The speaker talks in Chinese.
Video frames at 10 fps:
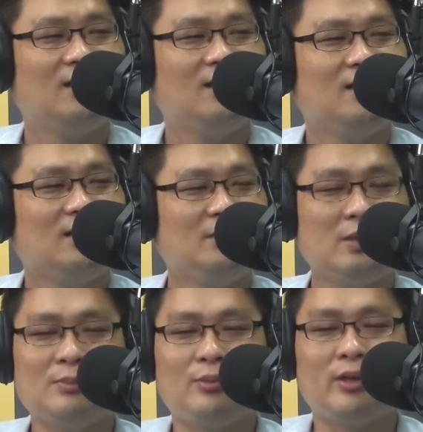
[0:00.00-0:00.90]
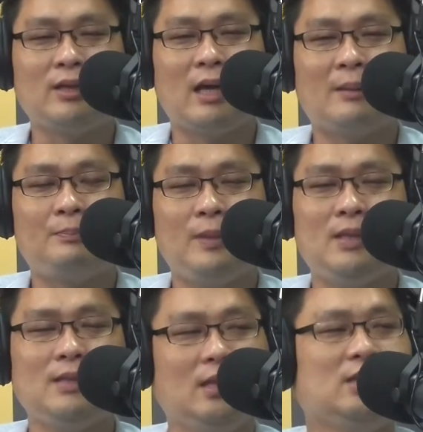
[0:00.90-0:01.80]
你要一杯咖啡
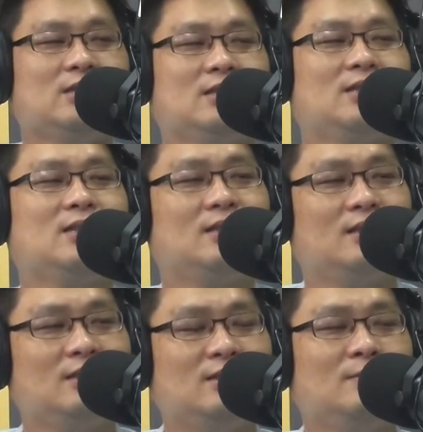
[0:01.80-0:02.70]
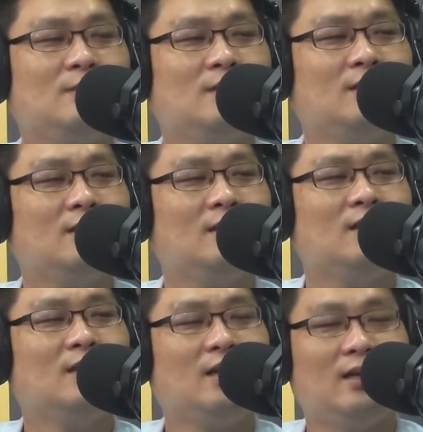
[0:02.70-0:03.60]
逆逆，这是台南。
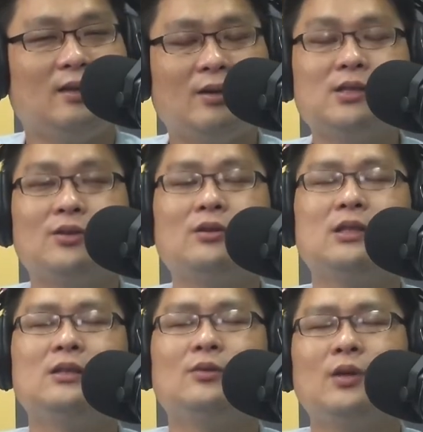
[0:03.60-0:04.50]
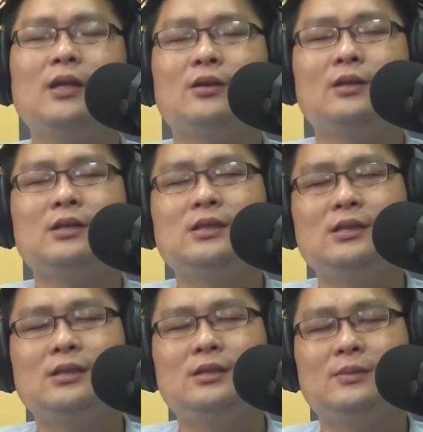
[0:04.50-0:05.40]
嘿，我是讲你，我会讲你是
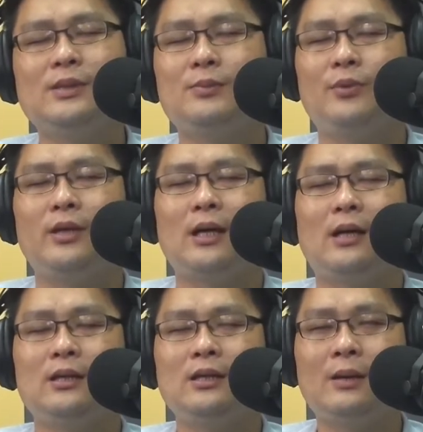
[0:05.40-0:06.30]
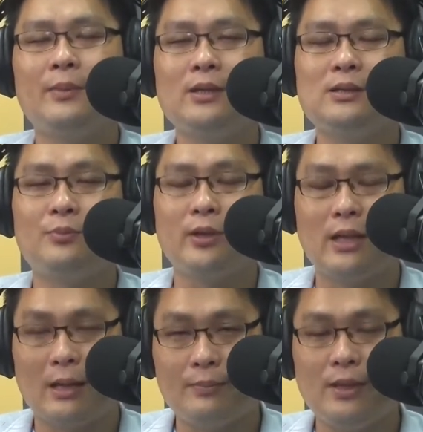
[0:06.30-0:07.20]
要一杯咖，你敢要一杯
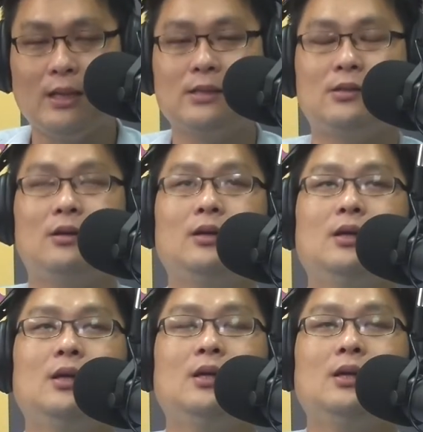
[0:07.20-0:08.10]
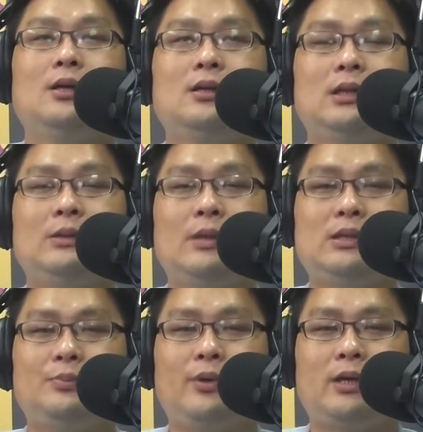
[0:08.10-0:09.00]
咖啡，还是讲你要一
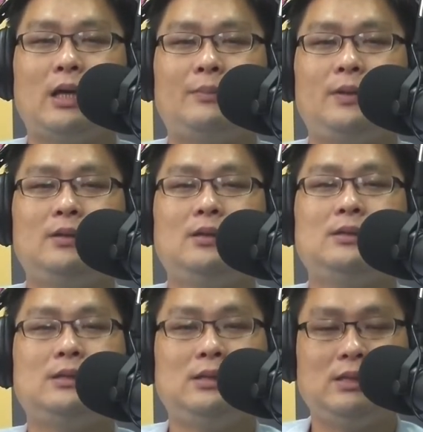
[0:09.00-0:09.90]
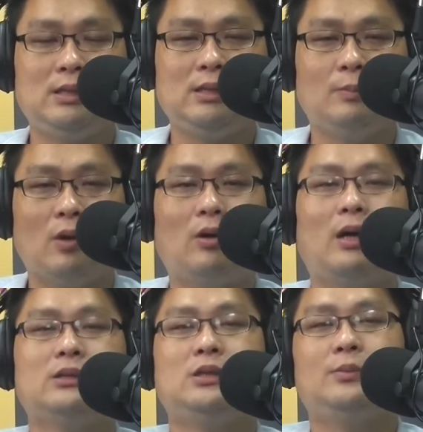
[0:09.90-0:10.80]
杯咖啡四无
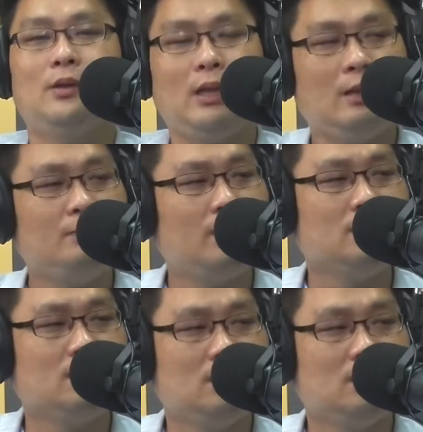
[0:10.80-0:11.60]
四无连变四